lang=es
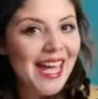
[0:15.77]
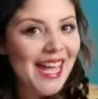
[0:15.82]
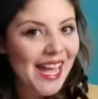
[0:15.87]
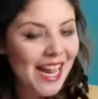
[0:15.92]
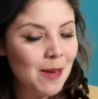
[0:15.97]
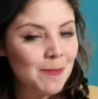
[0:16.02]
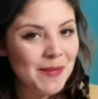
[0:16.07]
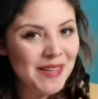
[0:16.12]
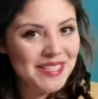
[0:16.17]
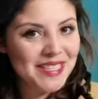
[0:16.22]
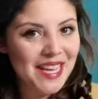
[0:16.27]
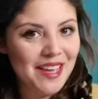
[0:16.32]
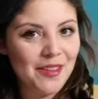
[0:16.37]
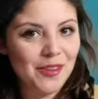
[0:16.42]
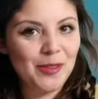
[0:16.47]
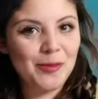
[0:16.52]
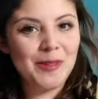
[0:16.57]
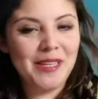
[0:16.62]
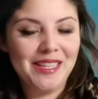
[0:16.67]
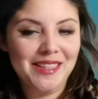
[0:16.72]
El
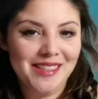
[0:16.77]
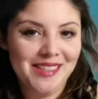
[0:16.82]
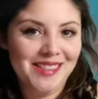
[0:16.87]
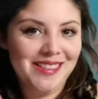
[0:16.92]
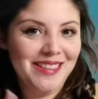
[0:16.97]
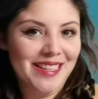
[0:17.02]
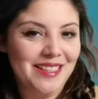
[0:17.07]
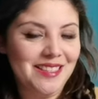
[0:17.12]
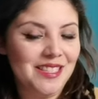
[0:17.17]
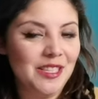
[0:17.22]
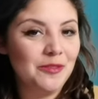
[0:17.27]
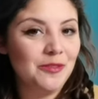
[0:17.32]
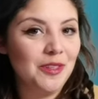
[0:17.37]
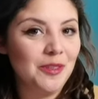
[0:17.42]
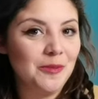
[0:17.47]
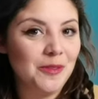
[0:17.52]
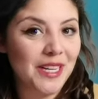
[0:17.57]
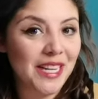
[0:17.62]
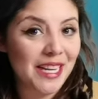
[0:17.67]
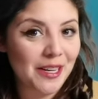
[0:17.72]
pasado 26 de
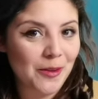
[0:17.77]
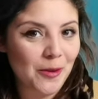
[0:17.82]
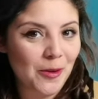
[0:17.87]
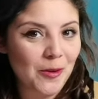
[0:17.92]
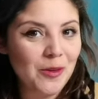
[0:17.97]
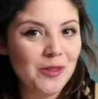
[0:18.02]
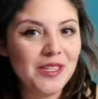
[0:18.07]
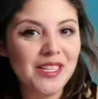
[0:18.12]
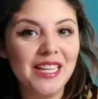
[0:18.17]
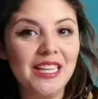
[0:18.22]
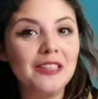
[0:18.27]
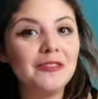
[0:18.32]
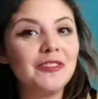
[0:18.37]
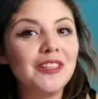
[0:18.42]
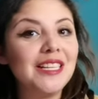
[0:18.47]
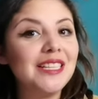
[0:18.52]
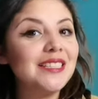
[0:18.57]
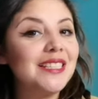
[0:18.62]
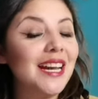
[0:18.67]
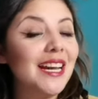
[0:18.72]
febrero,
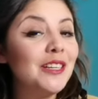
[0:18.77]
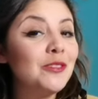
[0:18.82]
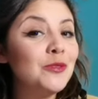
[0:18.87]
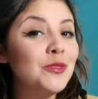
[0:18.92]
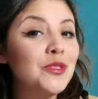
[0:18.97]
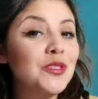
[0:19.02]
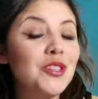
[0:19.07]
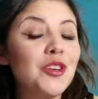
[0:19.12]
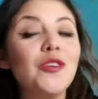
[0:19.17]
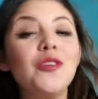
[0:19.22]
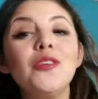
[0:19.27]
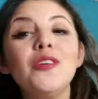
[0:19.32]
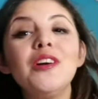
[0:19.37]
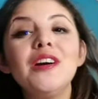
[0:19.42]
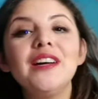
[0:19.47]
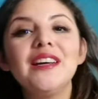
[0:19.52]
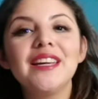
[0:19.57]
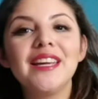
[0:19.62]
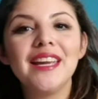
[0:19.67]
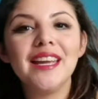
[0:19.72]
Netflix anunció
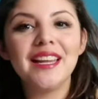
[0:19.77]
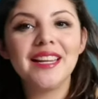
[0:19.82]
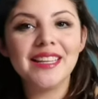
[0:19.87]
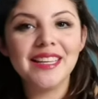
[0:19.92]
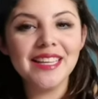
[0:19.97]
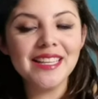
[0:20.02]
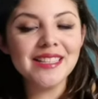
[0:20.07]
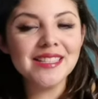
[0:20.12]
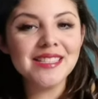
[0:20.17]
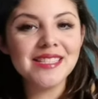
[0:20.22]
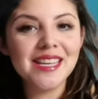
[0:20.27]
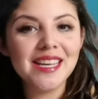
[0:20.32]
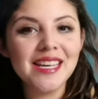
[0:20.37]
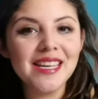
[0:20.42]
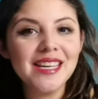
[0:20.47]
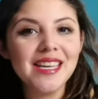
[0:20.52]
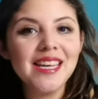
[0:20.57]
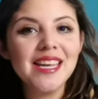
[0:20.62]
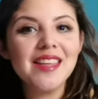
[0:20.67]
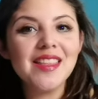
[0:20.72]
que el
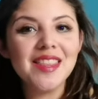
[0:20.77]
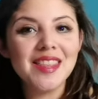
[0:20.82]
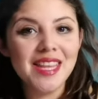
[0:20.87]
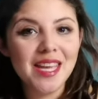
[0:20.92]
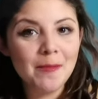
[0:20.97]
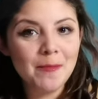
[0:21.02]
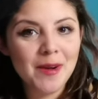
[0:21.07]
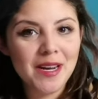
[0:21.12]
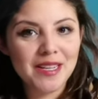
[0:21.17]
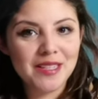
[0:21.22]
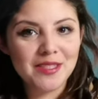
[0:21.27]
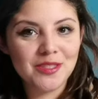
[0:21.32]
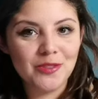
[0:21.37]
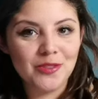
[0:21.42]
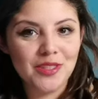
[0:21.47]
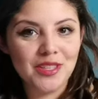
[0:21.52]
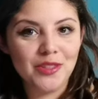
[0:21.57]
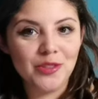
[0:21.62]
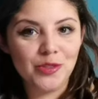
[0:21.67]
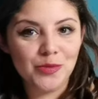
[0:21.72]
15 de
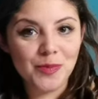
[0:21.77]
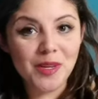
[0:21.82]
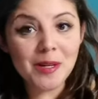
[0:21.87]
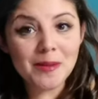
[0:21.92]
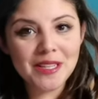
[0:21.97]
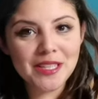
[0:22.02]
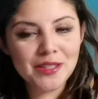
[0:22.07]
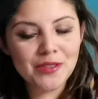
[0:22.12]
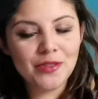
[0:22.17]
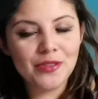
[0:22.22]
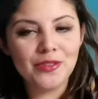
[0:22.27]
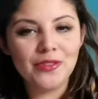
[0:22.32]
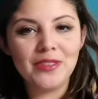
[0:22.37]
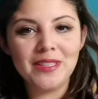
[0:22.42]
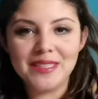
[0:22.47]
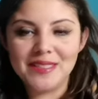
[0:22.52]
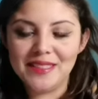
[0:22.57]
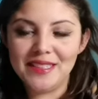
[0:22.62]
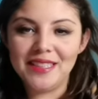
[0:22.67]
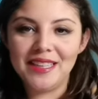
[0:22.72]
marzo de 2021
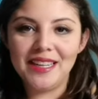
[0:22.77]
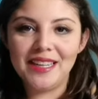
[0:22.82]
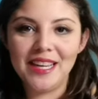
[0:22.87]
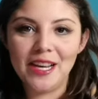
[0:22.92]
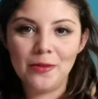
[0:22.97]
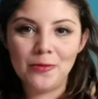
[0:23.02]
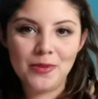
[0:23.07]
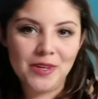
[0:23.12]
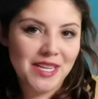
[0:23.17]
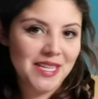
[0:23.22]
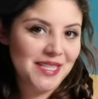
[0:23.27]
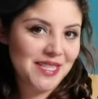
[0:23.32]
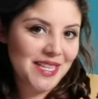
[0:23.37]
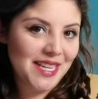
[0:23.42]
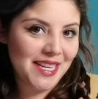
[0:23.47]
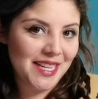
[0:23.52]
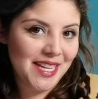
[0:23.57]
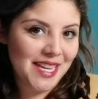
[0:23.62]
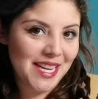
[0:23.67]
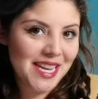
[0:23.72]
estrenaría una
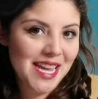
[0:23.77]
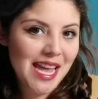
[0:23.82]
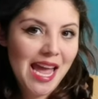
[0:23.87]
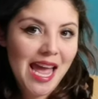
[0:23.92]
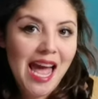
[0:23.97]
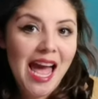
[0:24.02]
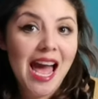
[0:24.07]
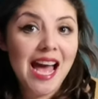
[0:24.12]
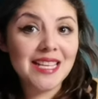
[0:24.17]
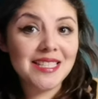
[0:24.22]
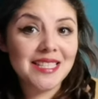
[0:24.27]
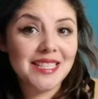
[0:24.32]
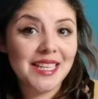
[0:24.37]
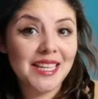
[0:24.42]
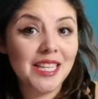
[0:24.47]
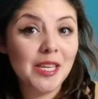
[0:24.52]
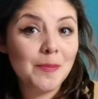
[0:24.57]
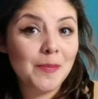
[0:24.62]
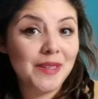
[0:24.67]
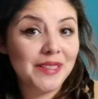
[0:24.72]
serie
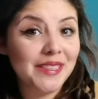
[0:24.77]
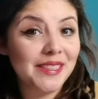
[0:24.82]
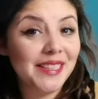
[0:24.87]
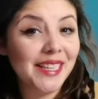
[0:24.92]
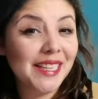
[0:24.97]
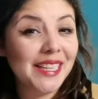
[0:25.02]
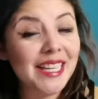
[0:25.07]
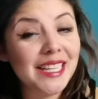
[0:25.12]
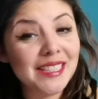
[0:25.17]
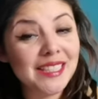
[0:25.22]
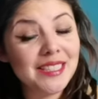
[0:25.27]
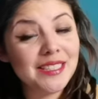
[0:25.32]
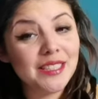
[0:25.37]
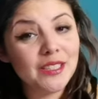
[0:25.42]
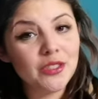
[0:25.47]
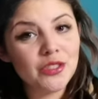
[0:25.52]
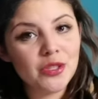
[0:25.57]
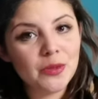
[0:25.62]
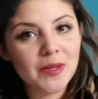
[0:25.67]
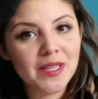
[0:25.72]
acerca de patinaje
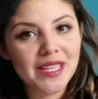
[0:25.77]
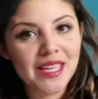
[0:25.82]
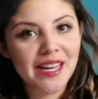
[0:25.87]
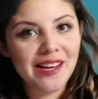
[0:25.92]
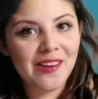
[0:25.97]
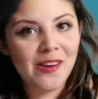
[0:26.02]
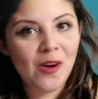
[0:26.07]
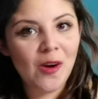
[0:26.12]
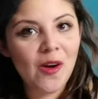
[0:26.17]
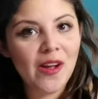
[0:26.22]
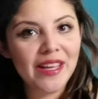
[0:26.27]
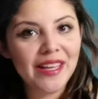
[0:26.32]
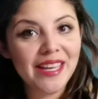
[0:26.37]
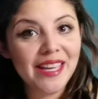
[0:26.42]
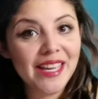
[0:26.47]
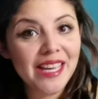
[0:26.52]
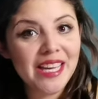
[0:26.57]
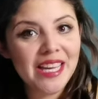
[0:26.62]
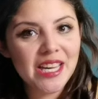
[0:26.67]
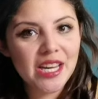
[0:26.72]
artístico sobre hielo
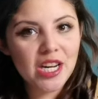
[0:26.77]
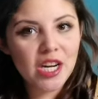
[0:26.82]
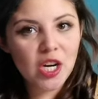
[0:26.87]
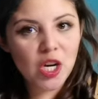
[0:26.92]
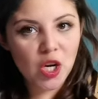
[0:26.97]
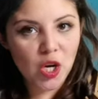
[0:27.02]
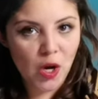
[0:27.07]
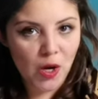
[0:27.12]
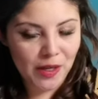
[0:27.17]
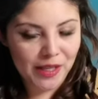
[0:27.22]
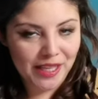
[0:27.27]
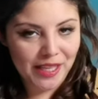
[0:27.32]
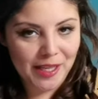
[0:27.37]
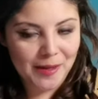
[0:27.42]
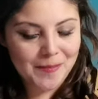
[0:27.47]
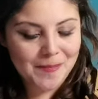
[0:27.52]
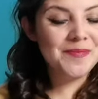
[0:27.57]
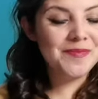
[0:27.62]
y hockey.